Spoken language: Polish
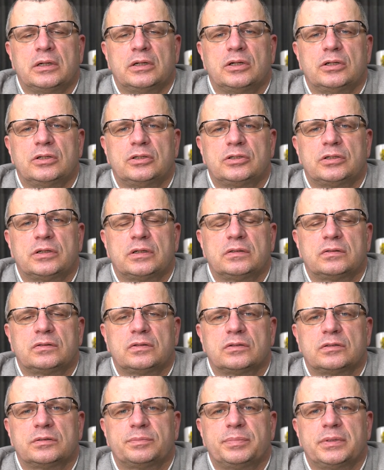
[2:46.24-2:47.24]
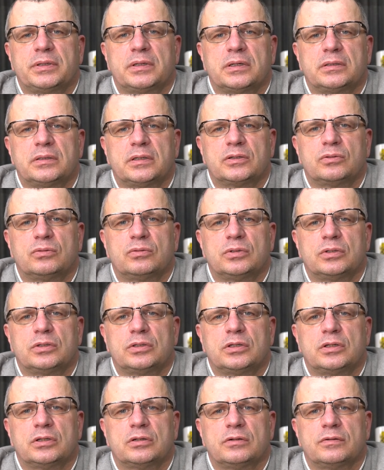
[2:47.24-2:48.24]
y, często spycha
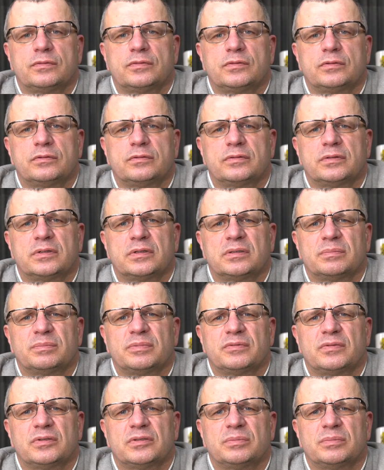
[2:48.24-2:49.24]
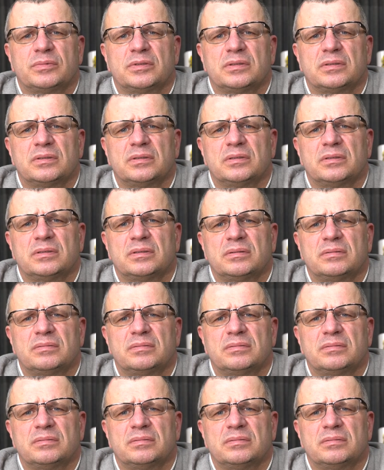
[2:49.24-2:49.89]
niektórych kierowców na powiedzmy